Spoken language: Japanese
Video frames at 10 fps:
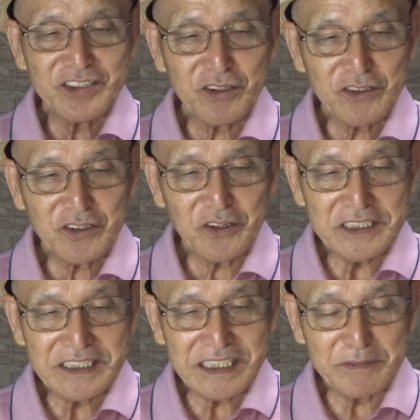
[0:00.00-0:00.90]
ちょっと
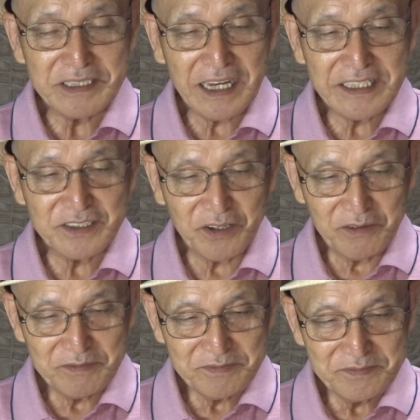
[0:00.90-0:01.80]
行ってみたいぞ。
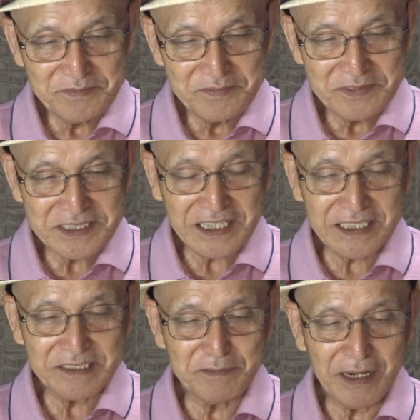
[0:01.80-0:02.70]
しか
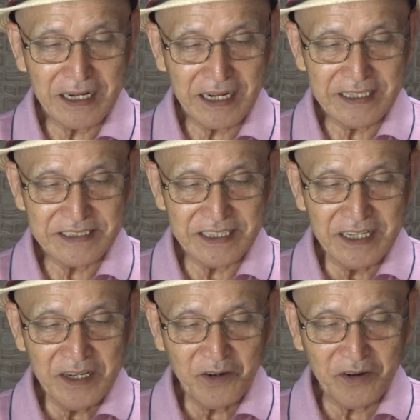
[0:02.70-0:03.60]
し万が一
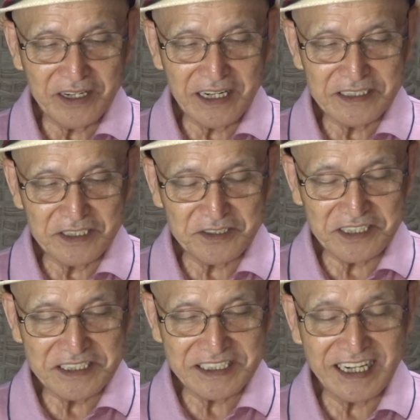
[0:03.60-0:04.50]
これが実
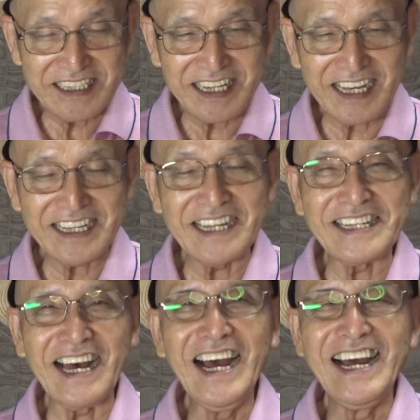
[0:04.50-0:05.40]
現したら大
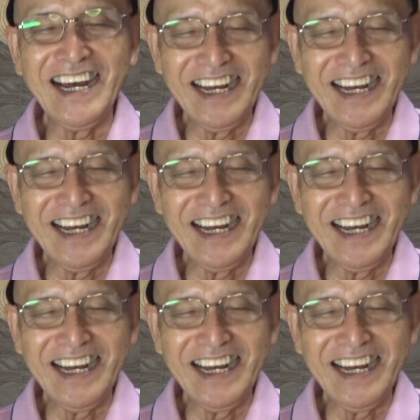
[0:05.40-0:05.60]
変だ